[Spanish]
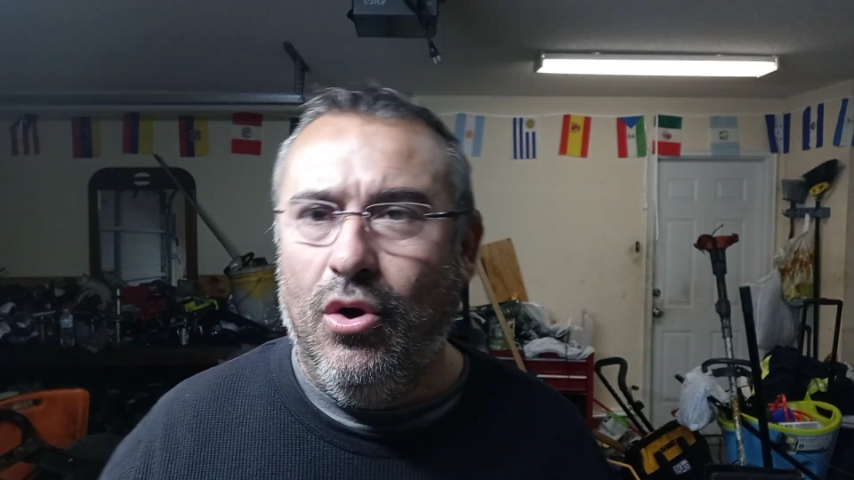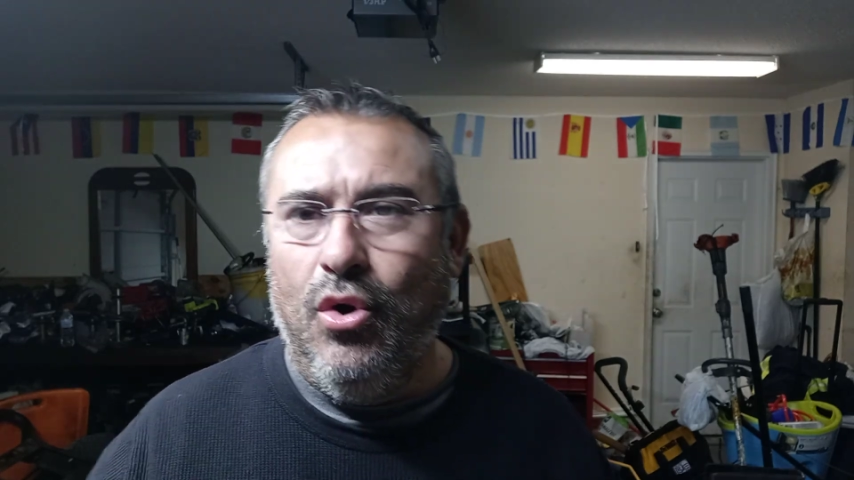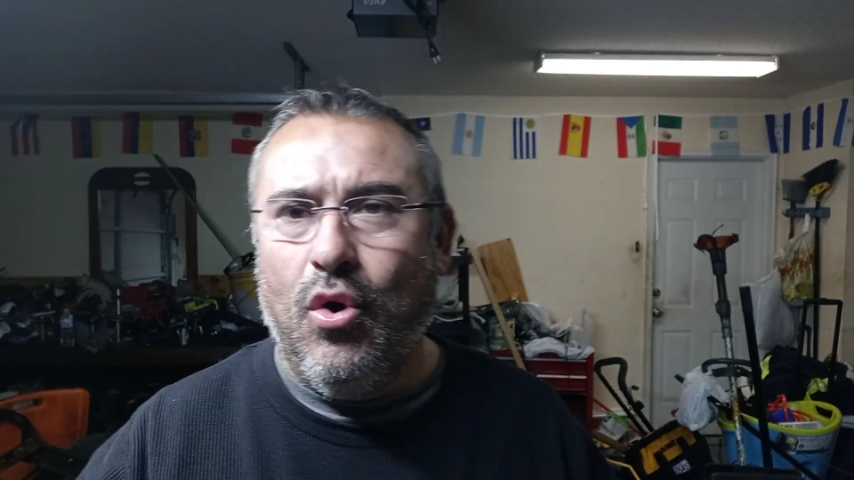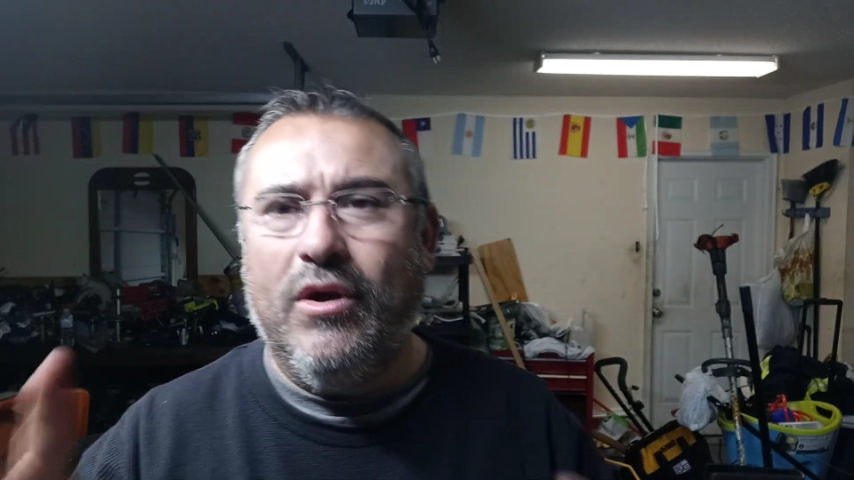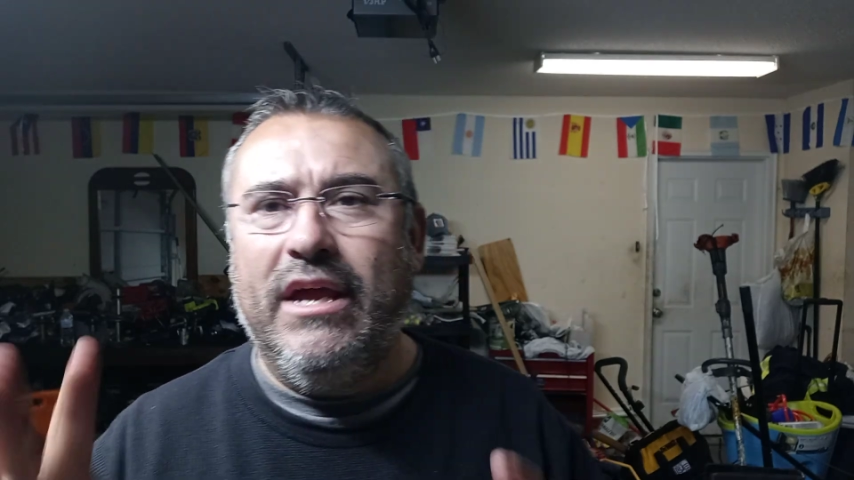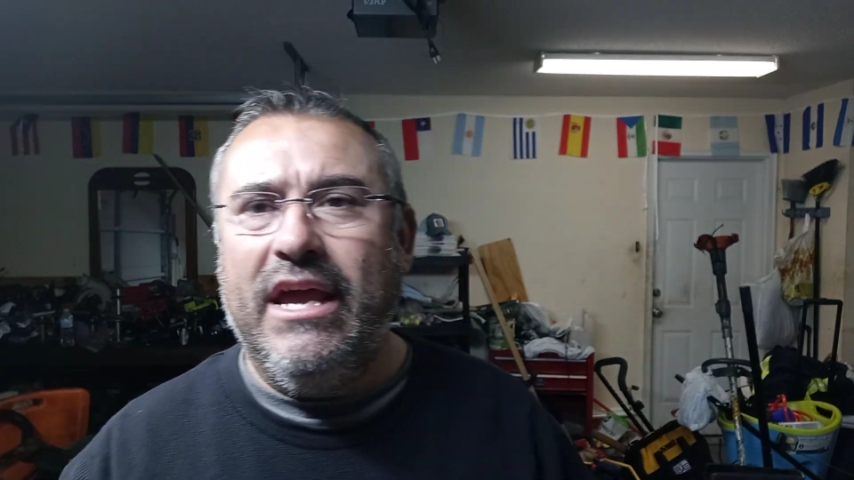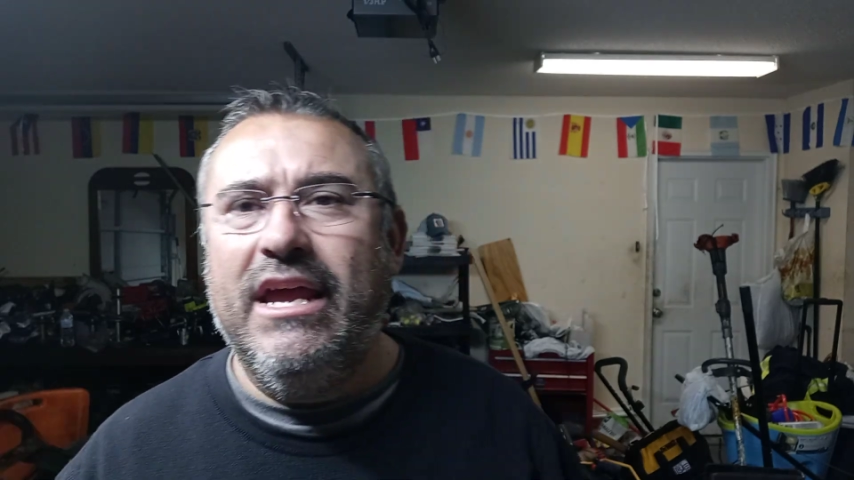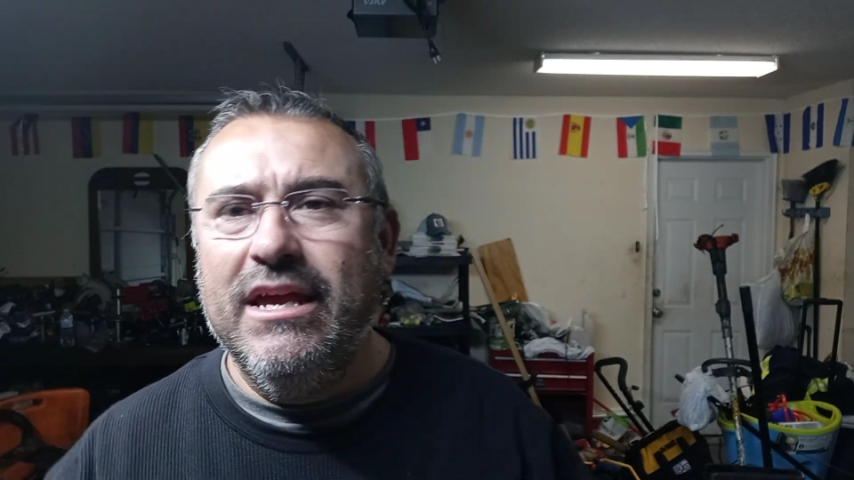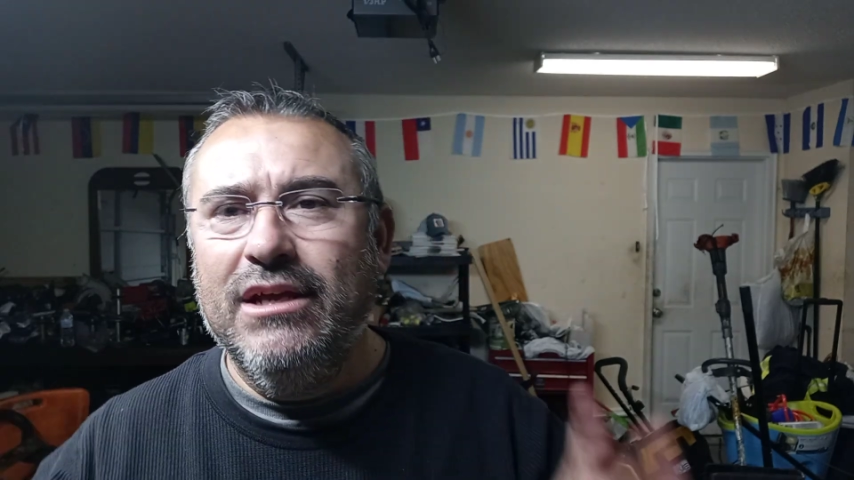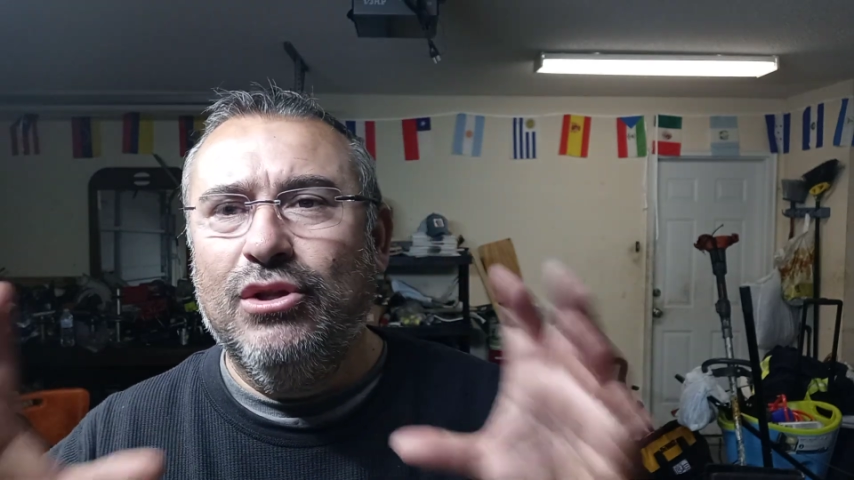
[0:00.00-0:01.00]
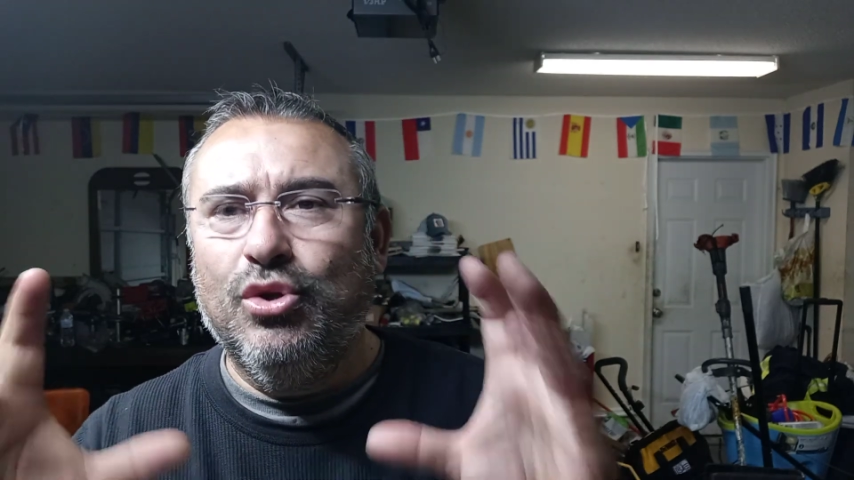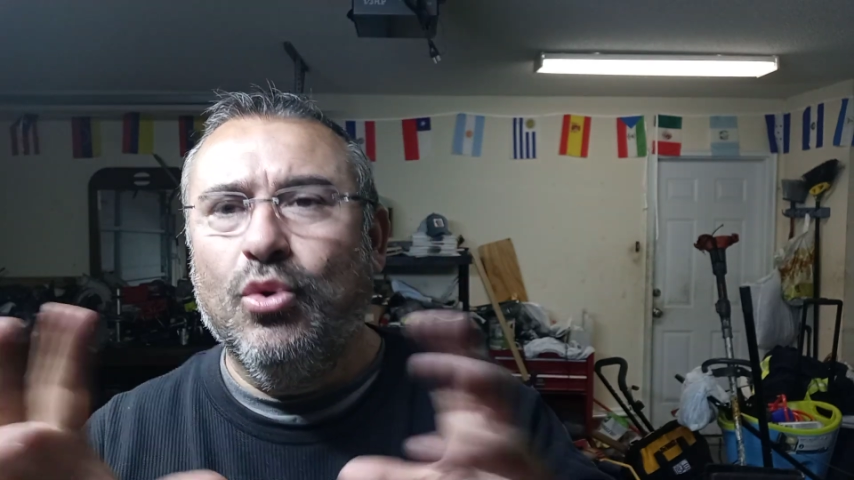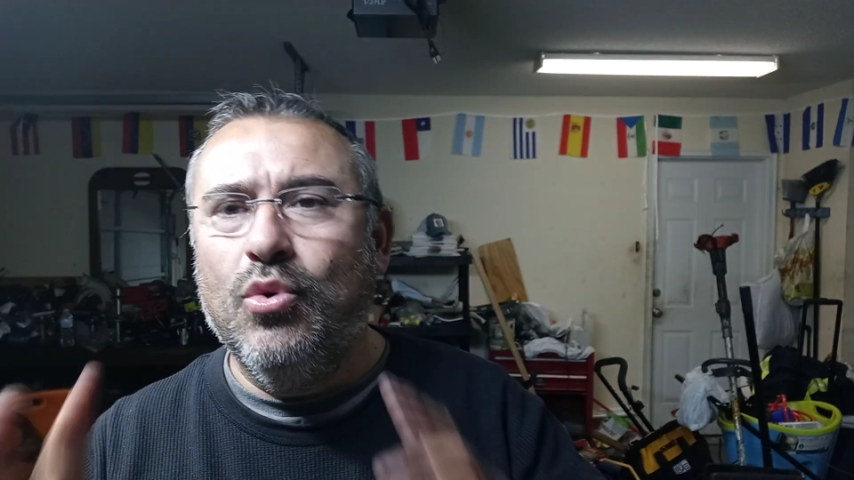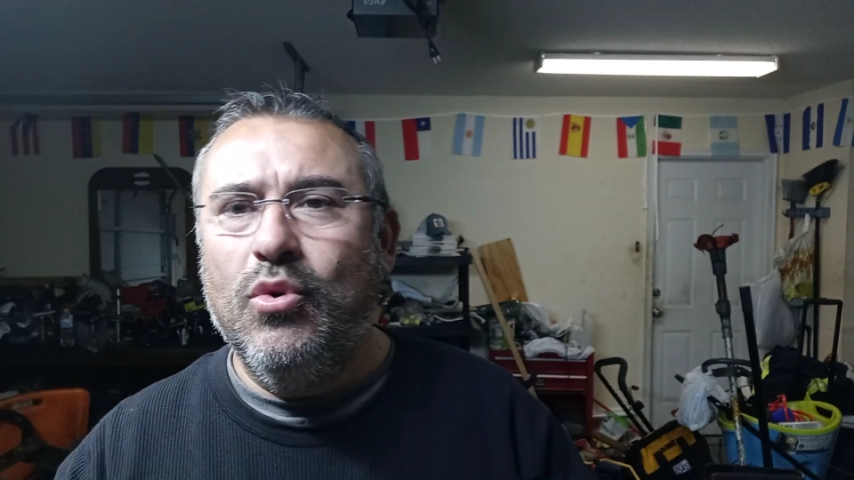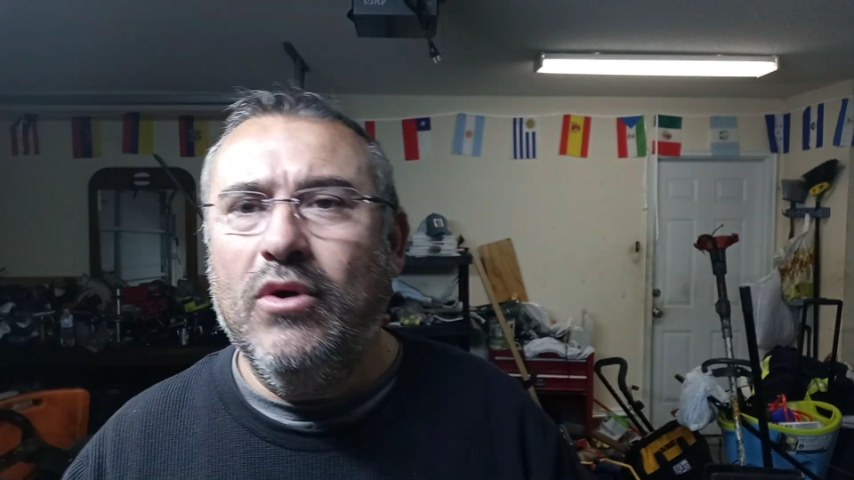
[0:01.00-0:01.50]
lo que
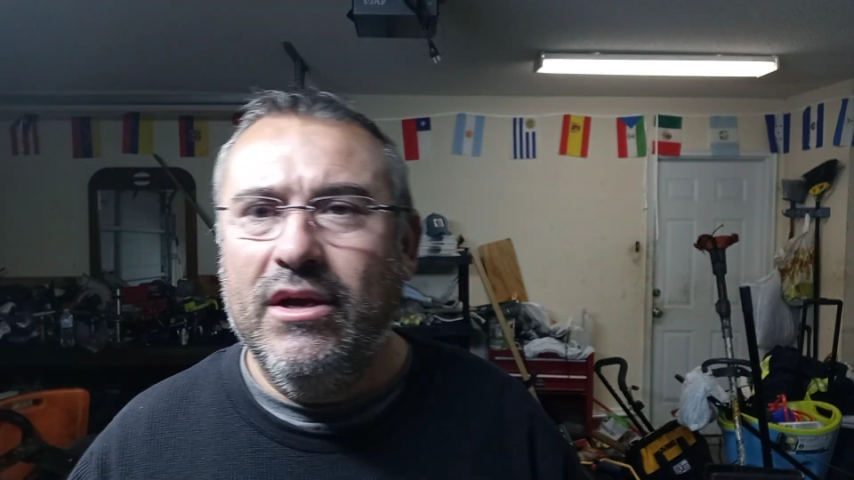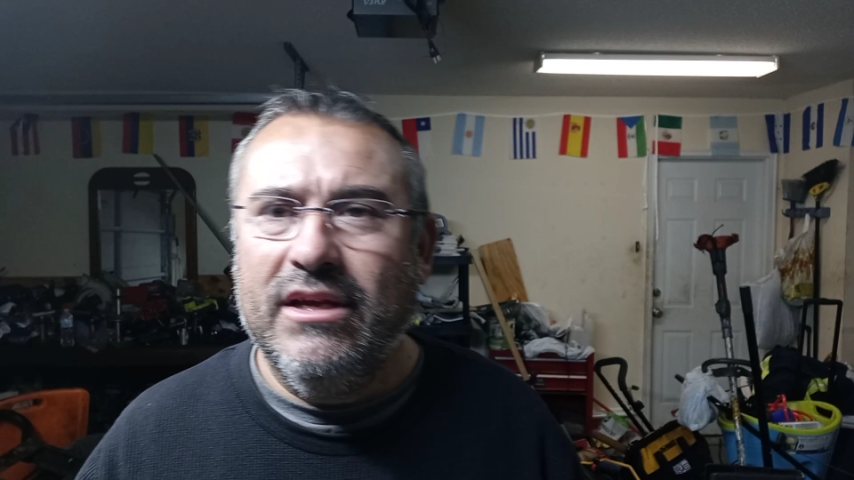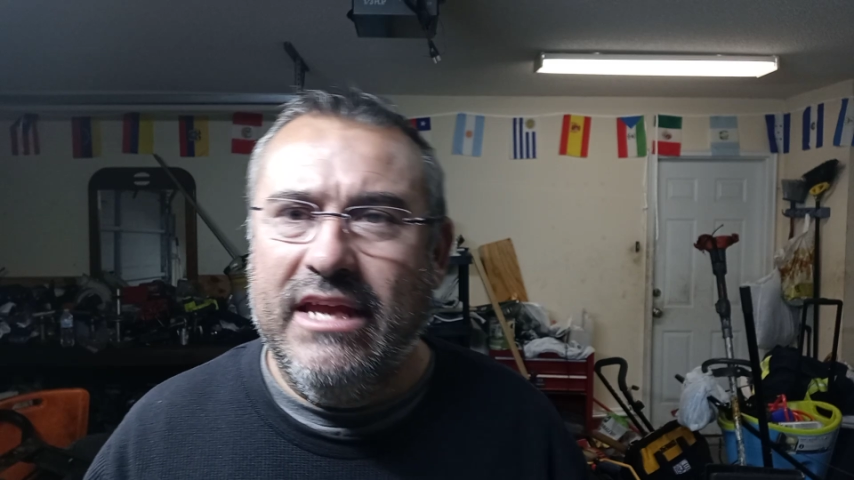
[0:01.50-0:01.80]
tú